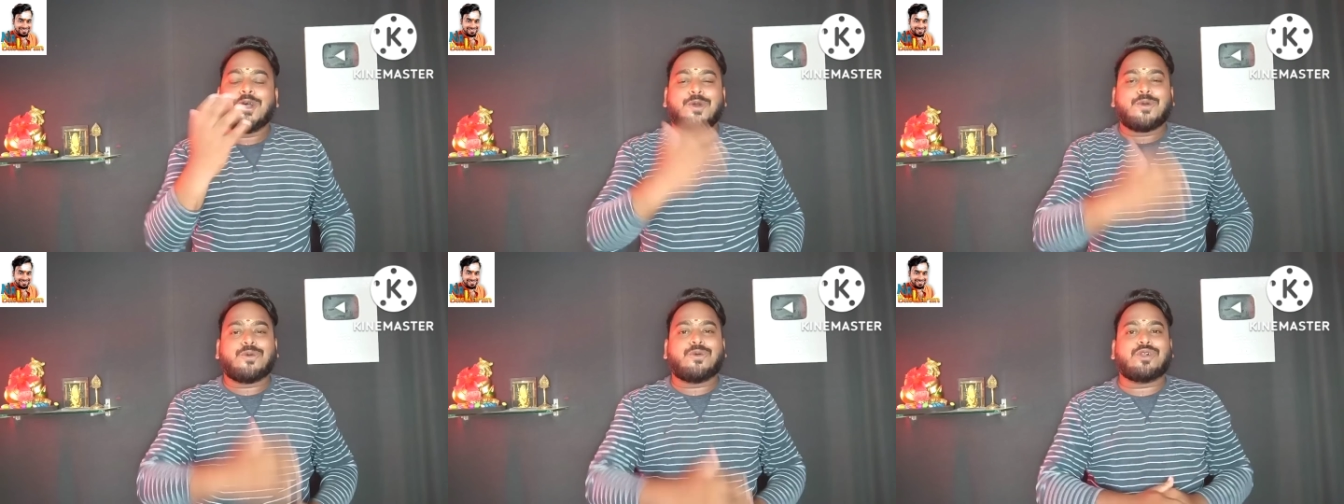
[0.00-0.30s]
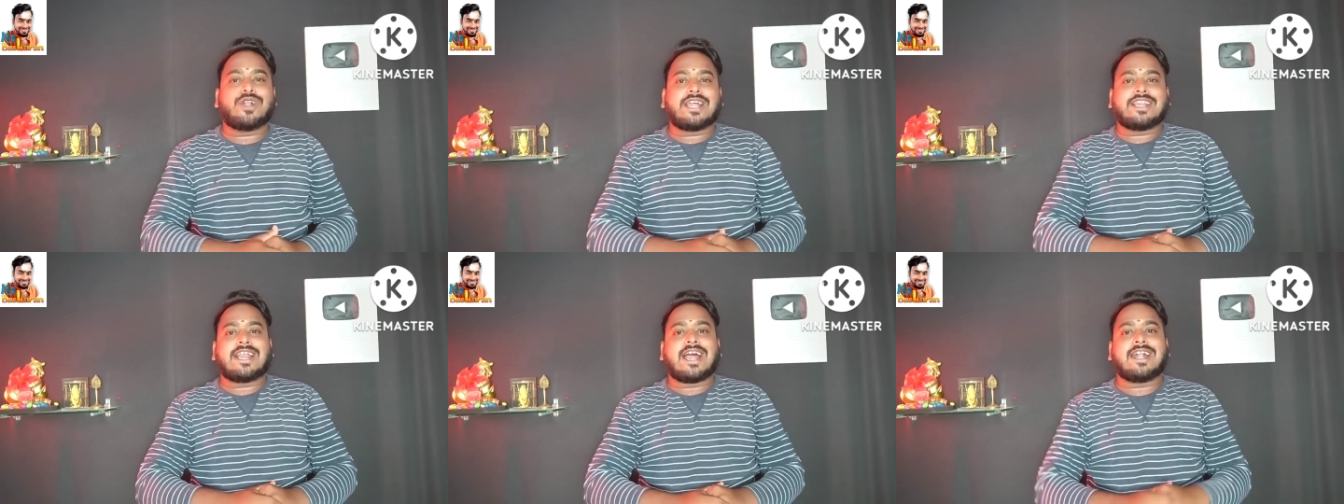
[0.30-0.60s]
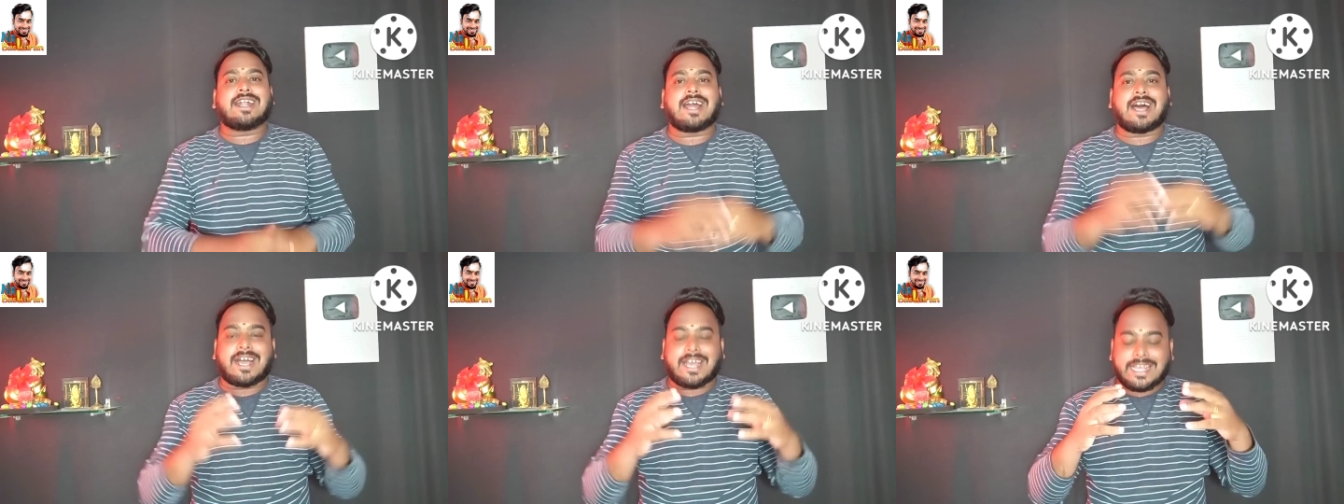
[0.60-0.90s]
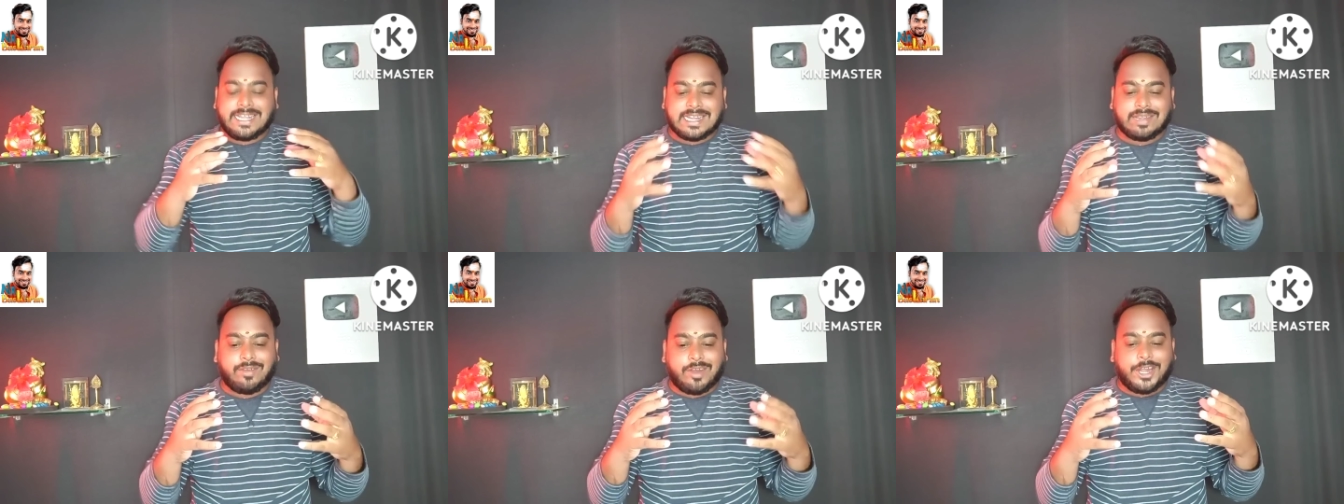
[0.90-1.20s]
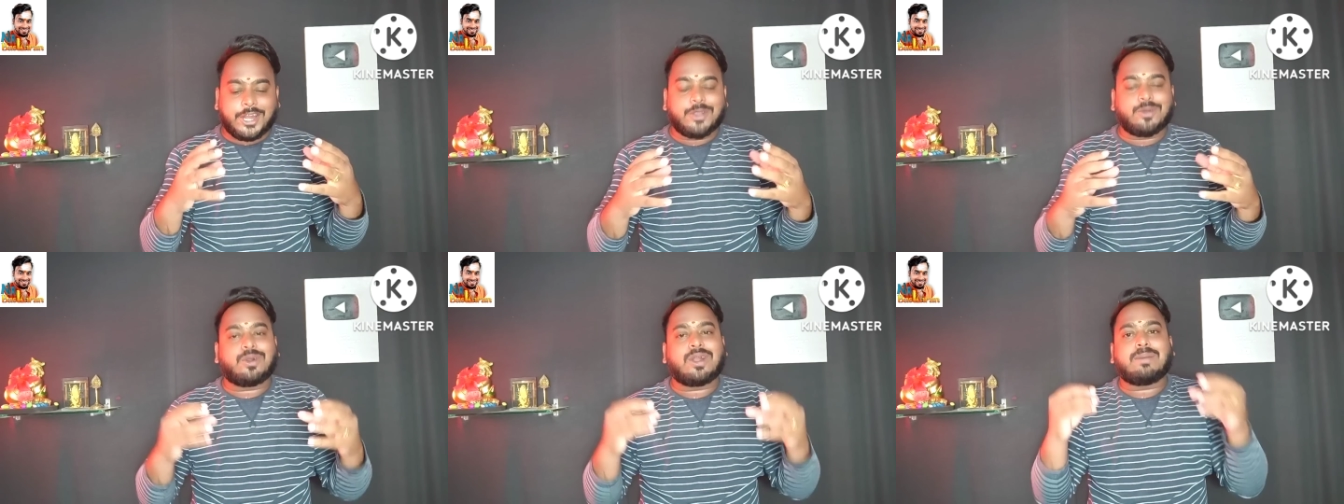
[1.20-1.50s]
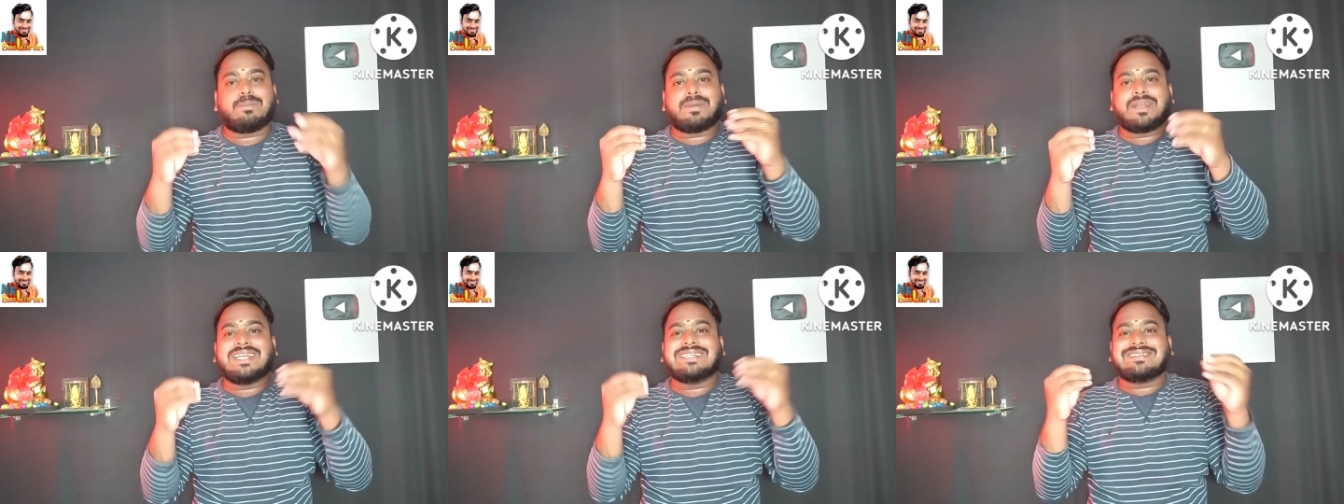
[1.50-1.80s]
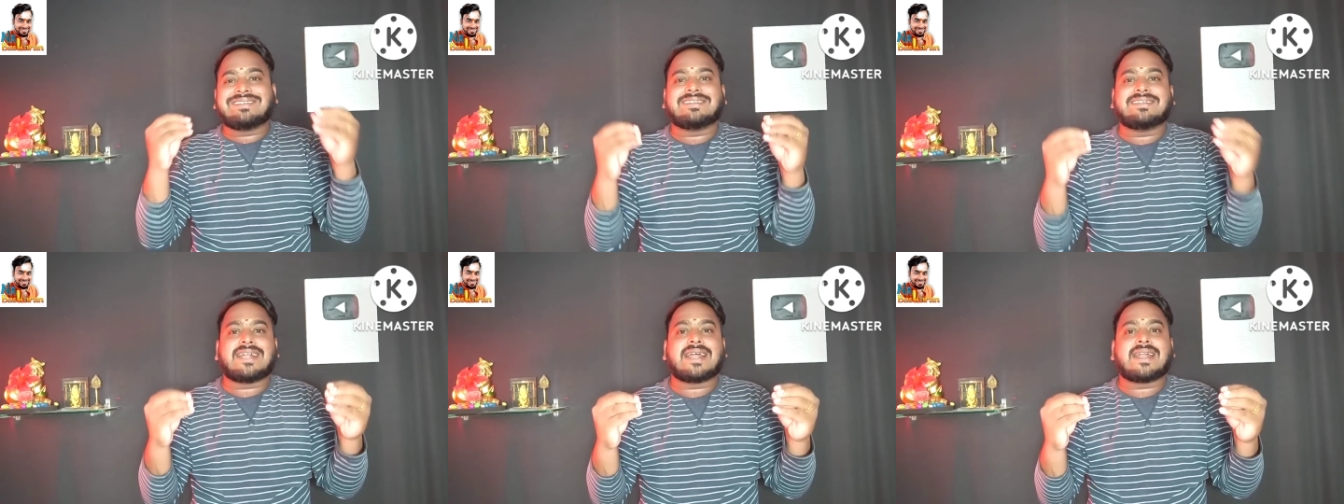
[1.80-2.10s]
உன்னதாண்டா இந்த வீடியோவில் இப்போ
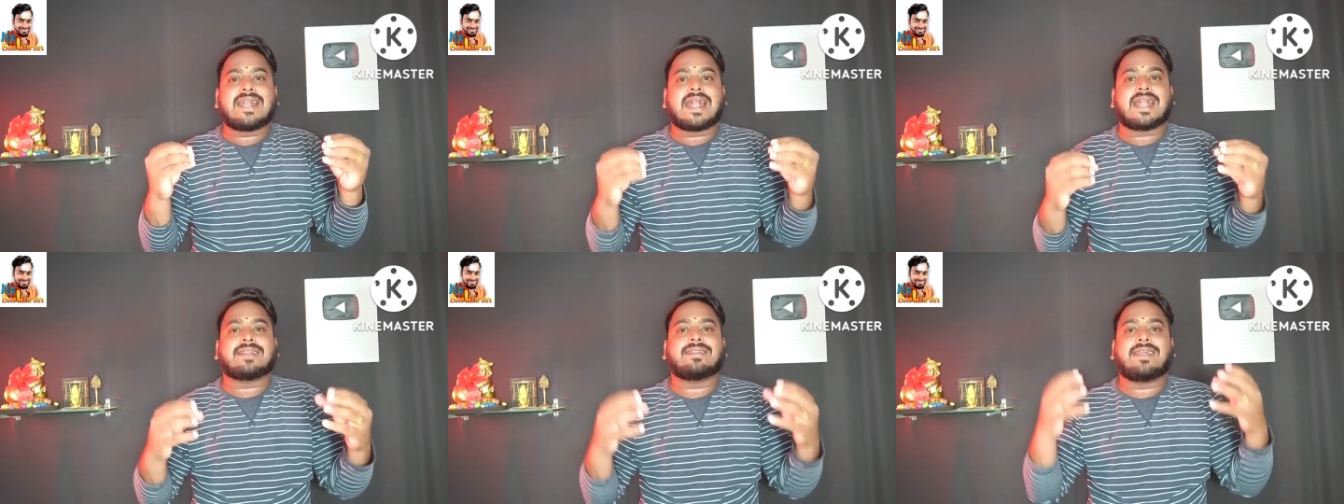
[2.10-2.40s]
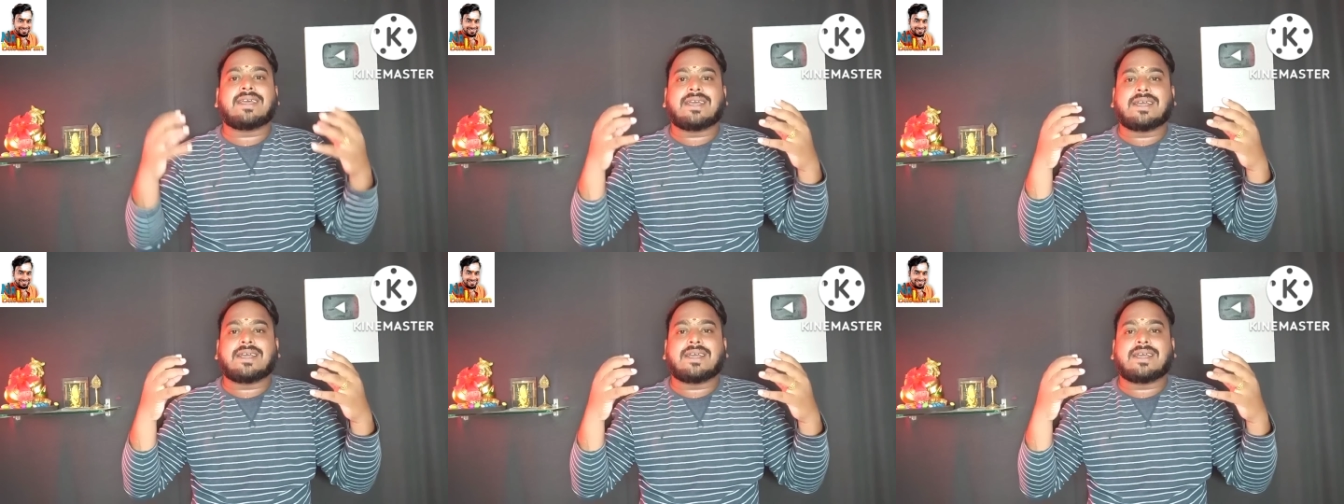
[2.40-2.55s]
ரீசெண்டாக நடந்த